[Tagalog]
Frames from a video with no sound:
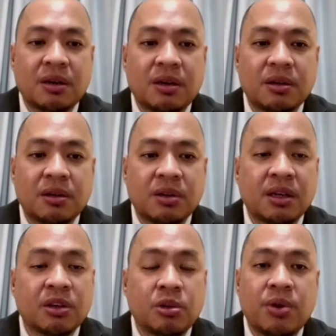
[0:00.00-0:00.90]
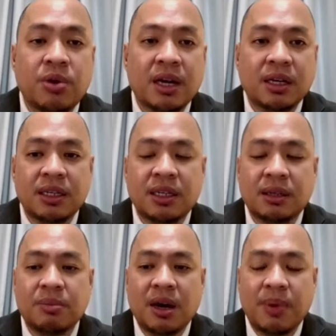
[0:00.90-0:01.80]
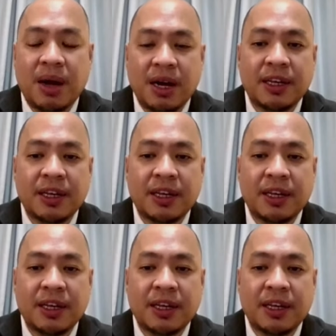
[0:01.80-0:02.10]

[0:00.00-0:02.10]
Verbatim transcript: uh, gumawa ng ganyang mga bagay